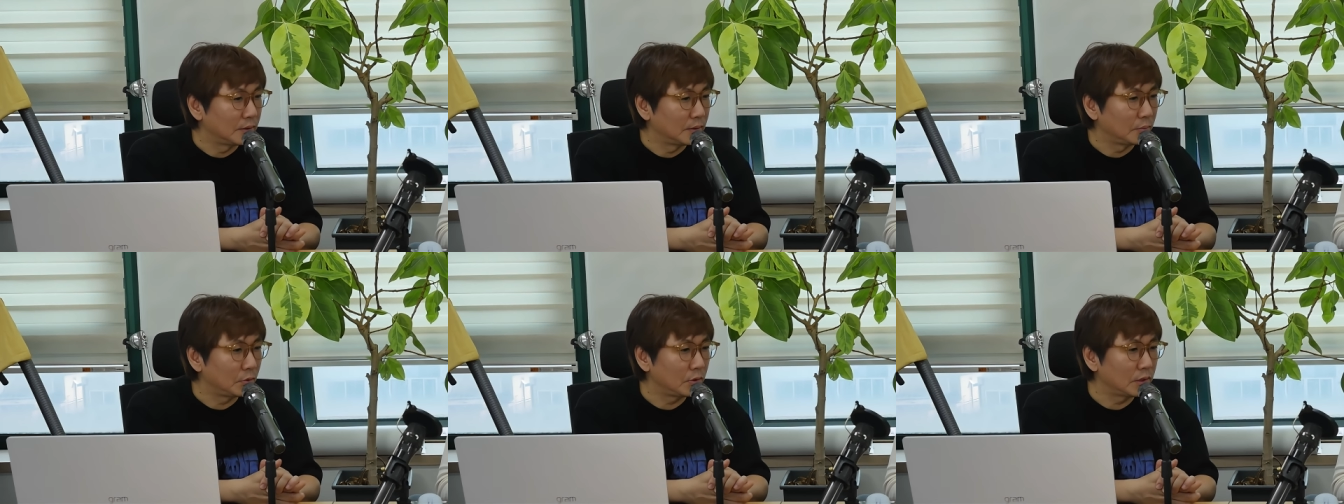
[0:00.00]

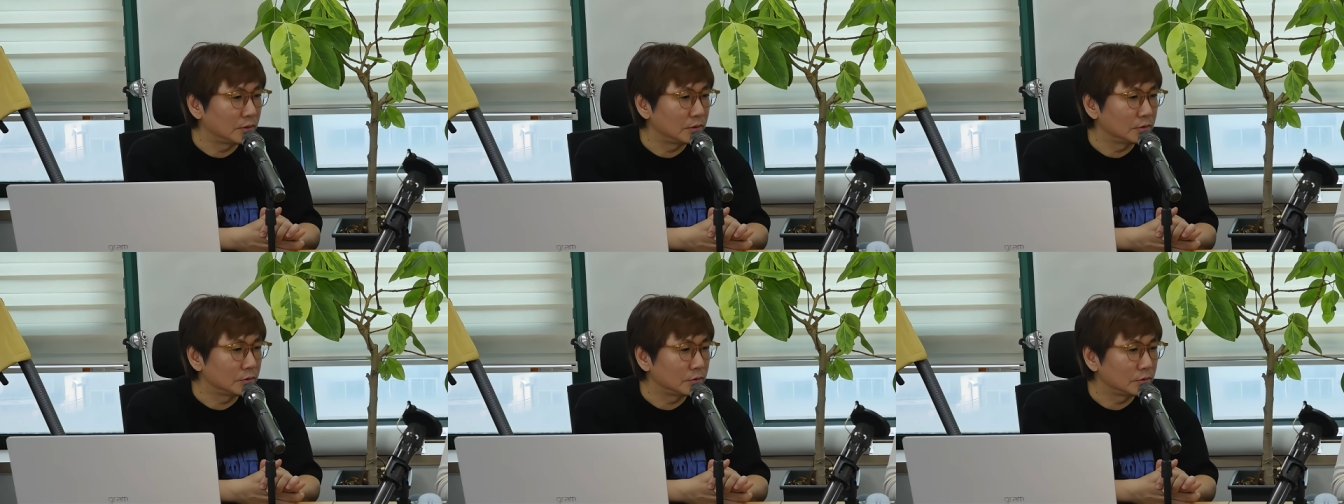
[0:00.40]

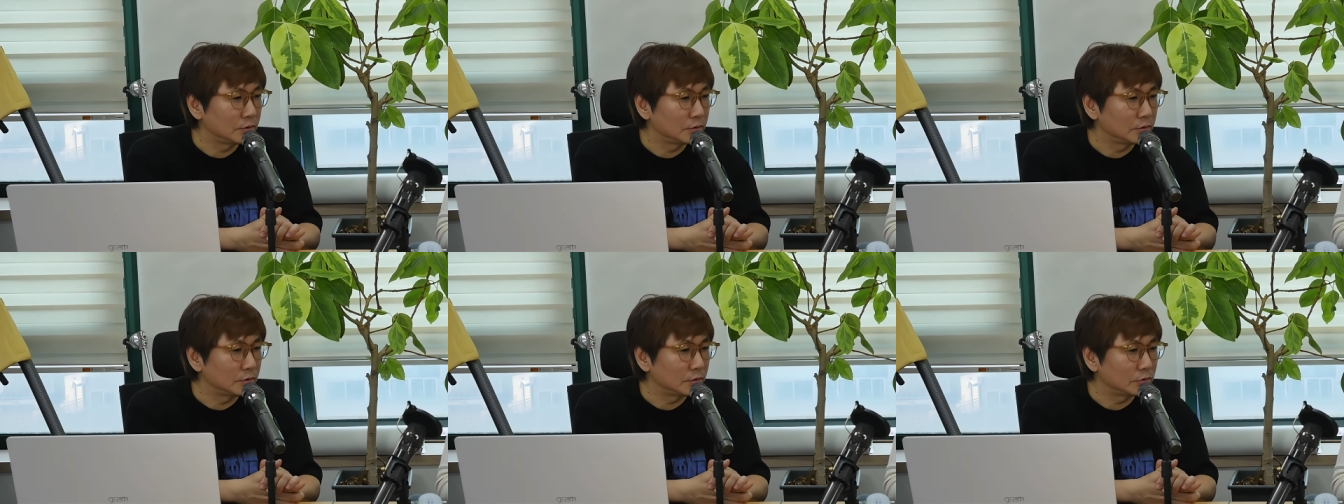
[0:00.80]

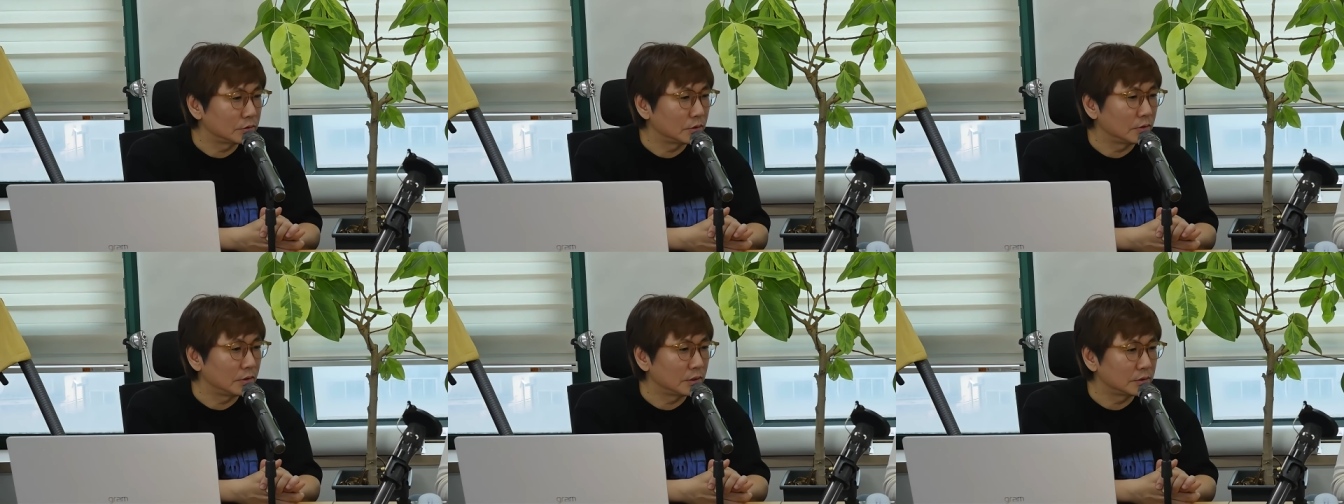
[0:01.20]
폴란드
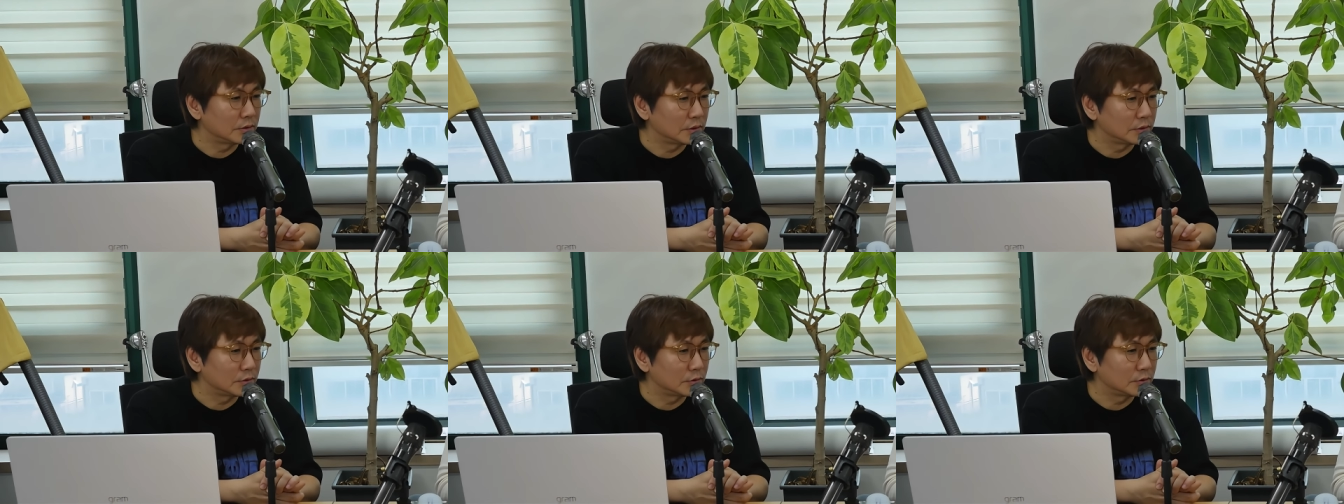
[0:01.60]

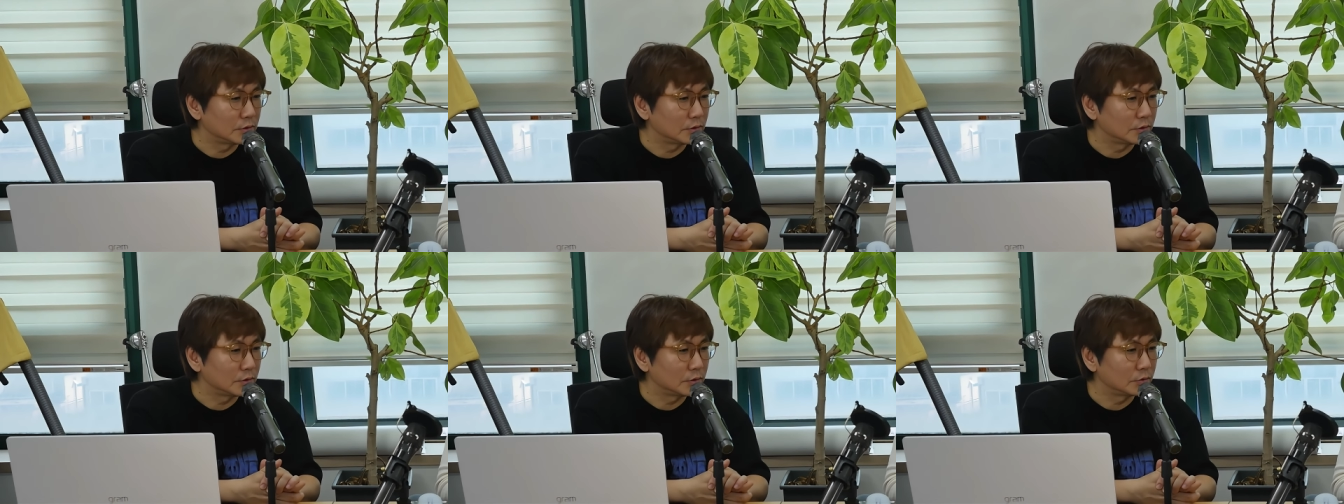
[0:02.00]
국제영화제에서
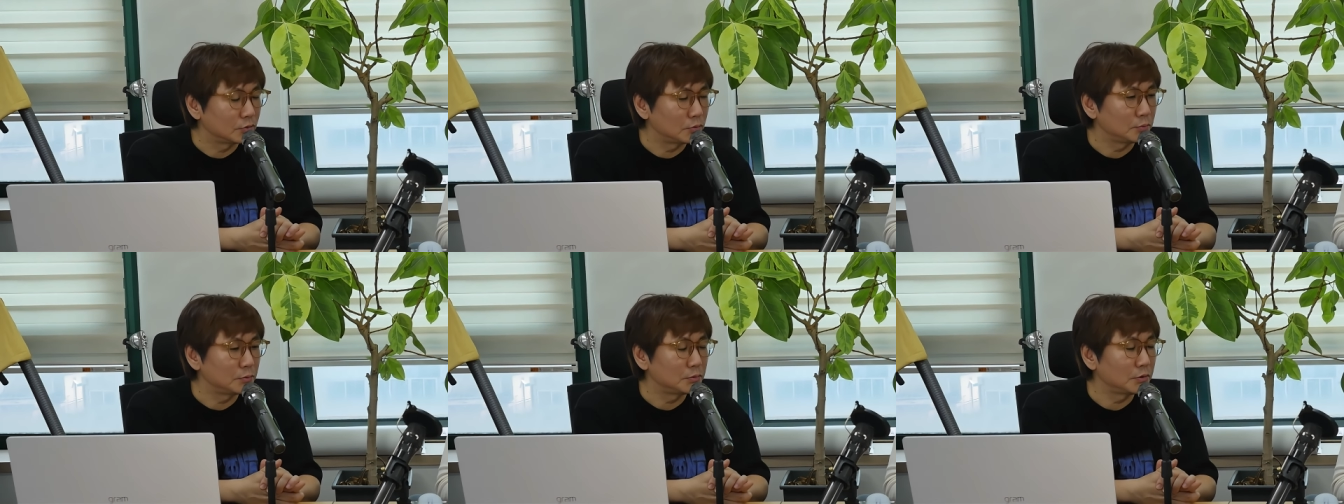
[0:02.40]
이제
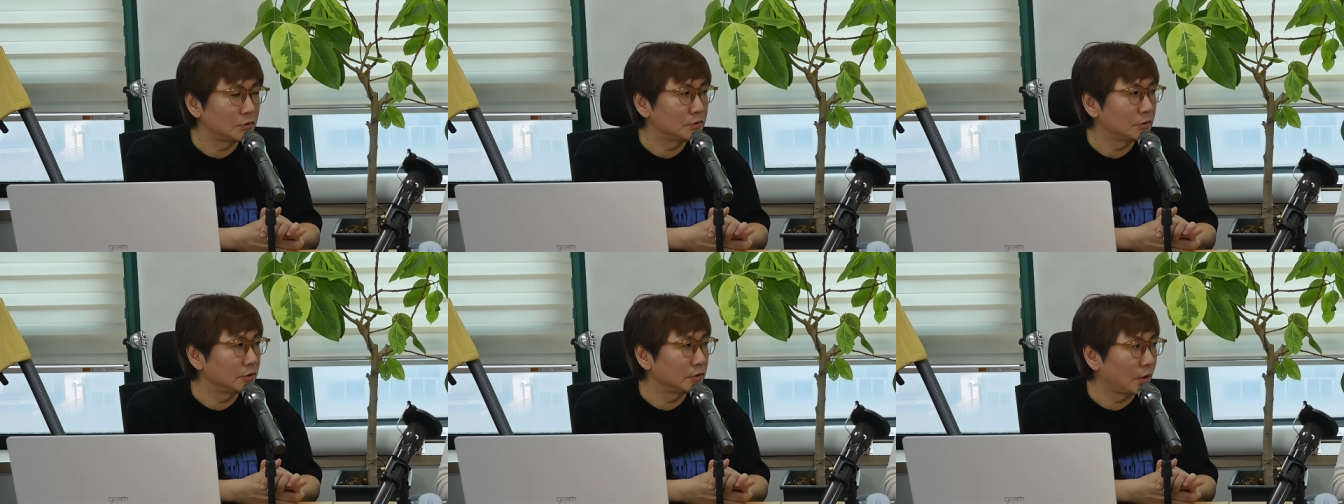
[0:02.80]
출품
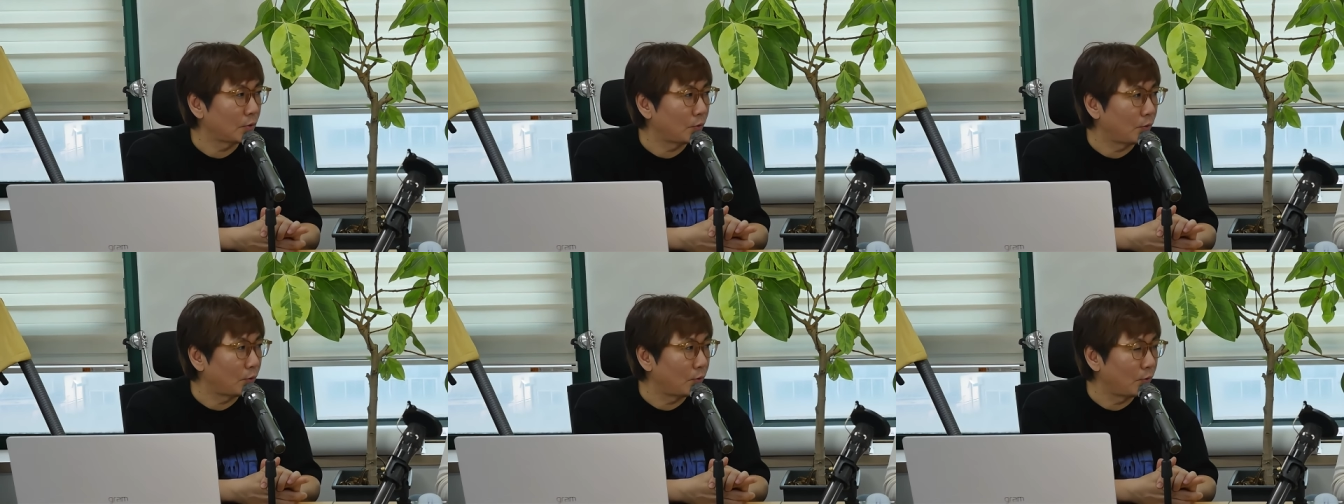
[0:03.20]
선정이
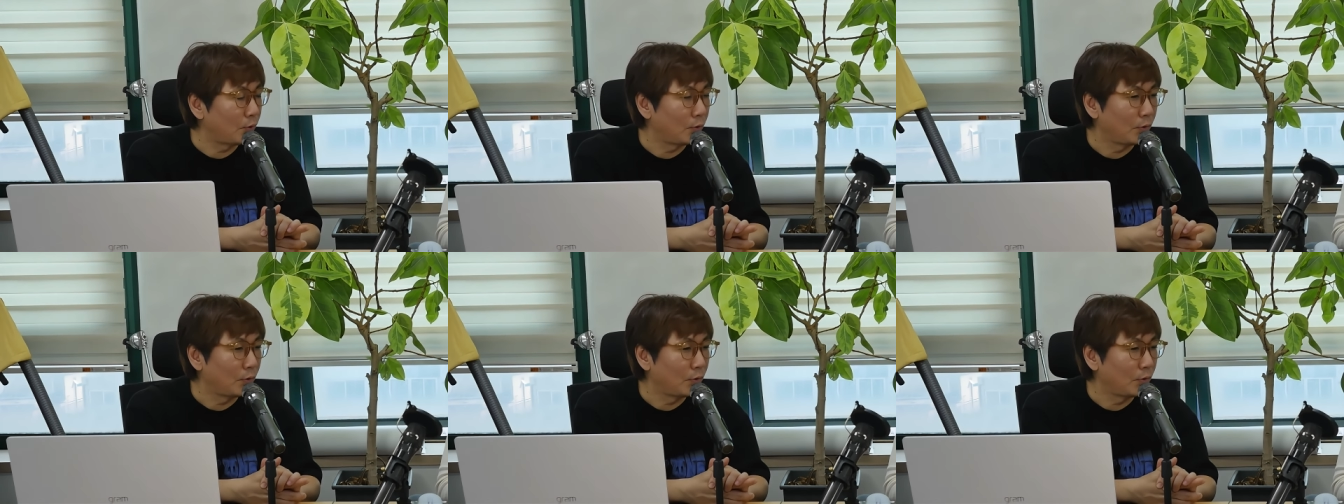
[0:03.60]
됐고